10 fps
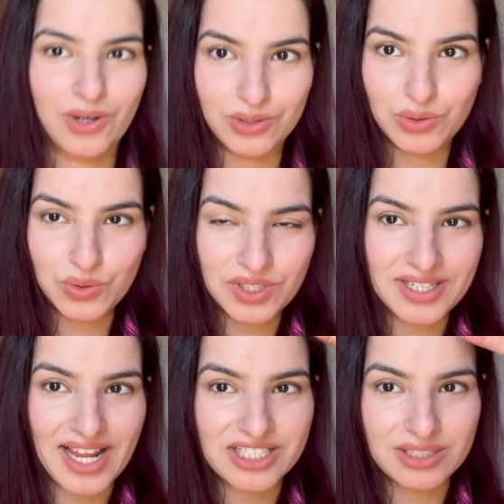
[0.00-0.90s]
और दूसरी
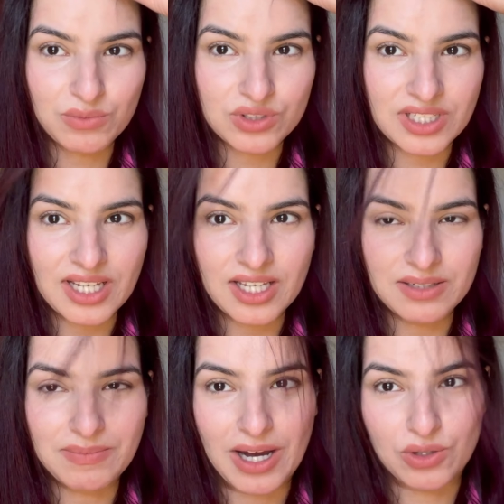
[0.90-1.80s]
टेंशन मुझे इन
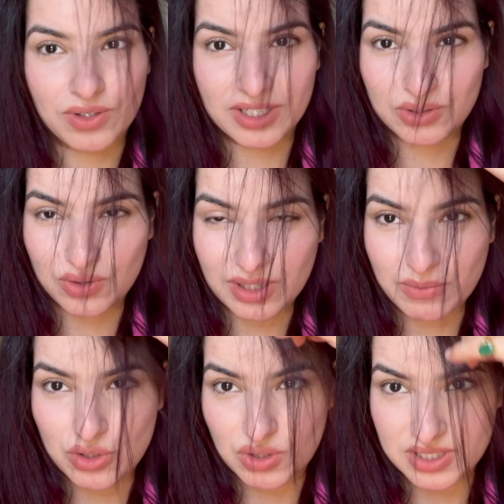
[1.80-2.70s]
बालों ने दी हुई है
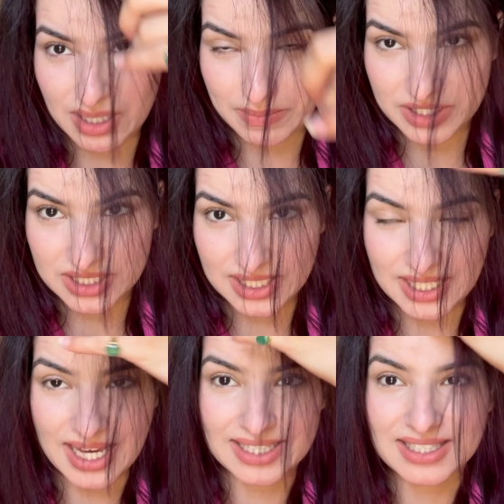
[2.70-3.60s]
मुझे तो समझ ही नहीं
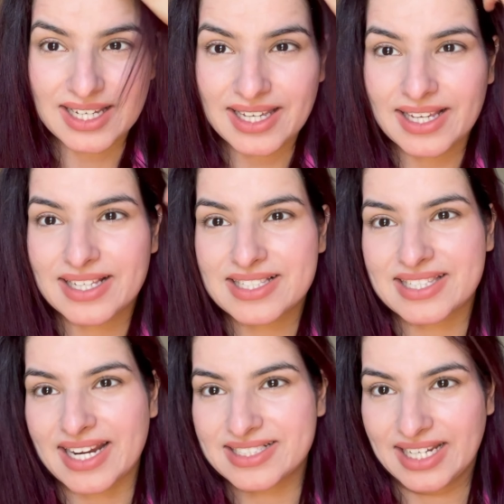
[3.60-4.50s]
आता ये किस
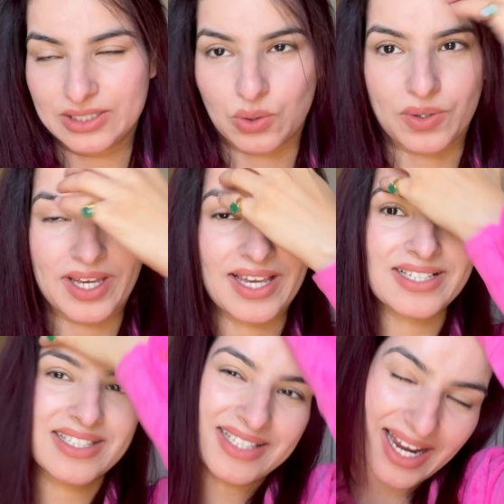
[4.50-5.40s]
साइड सेट होंगे
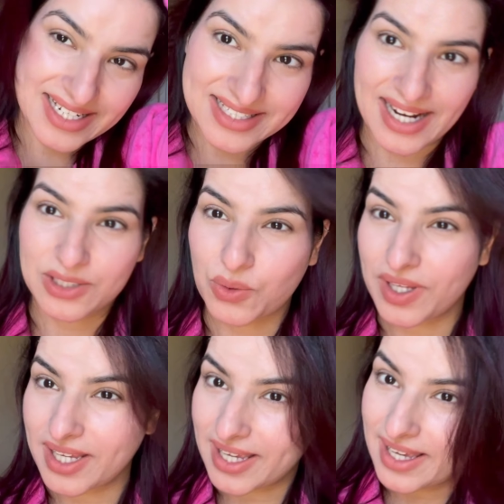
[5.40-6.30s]
इस साइड सेट
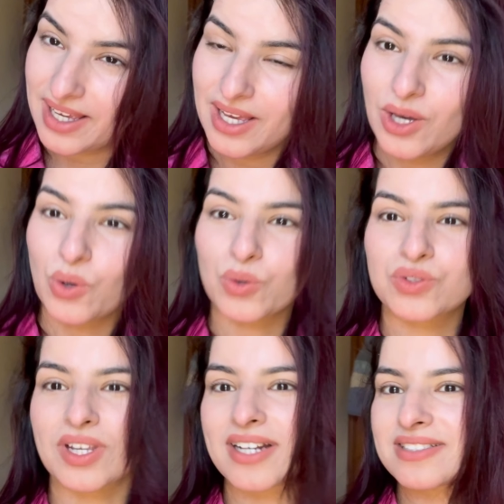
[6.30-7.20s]
होंगे उस
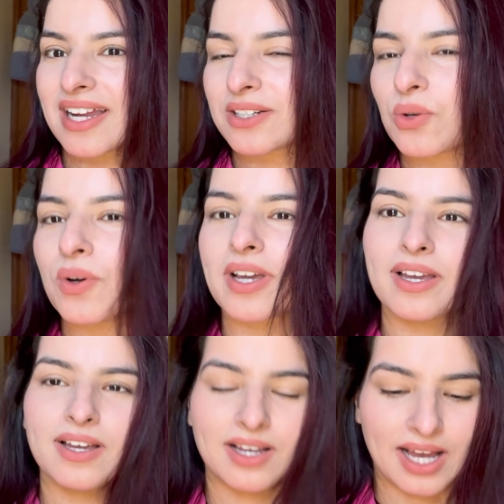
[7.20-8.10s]
साइड सेट होंगे
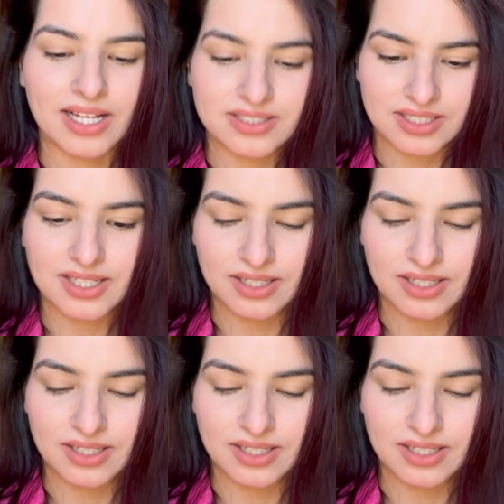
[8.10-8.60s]
हाँ जी